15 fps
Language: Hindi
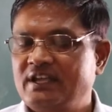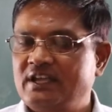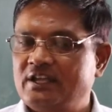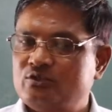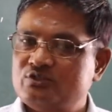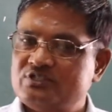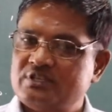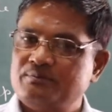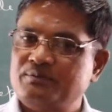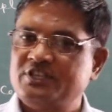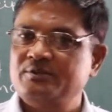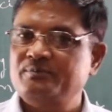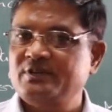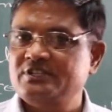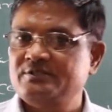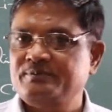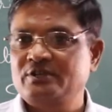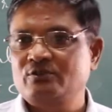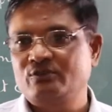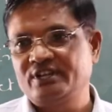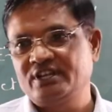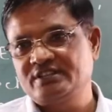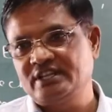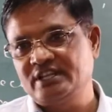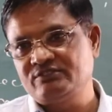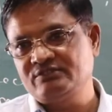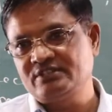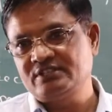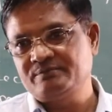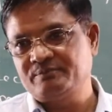एक तो संपत्ति पक्ष पर और एक
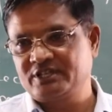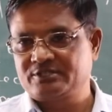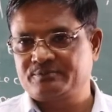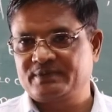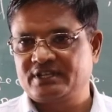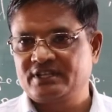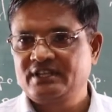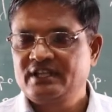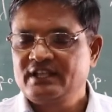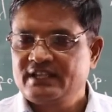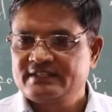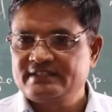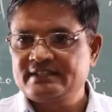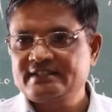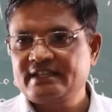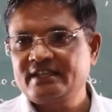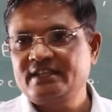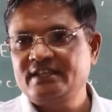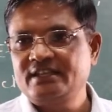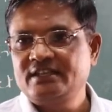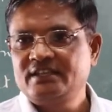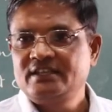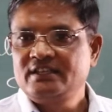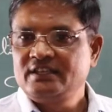दायित्व पक्ष पर जैसा कि